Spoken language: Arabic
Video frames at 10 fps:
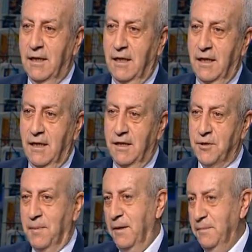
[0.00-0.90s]
آه،
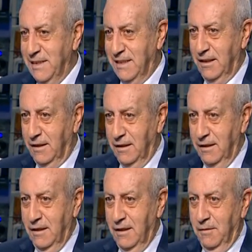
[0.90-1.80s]
جبران باسيل
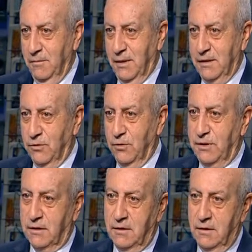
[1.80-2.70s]
اوكي
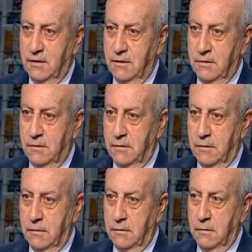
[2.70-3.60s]
بخصوص آه، بعدها
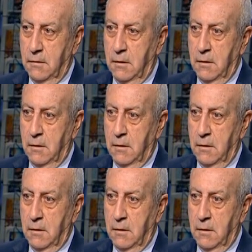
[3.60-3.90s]
مستمره من خلال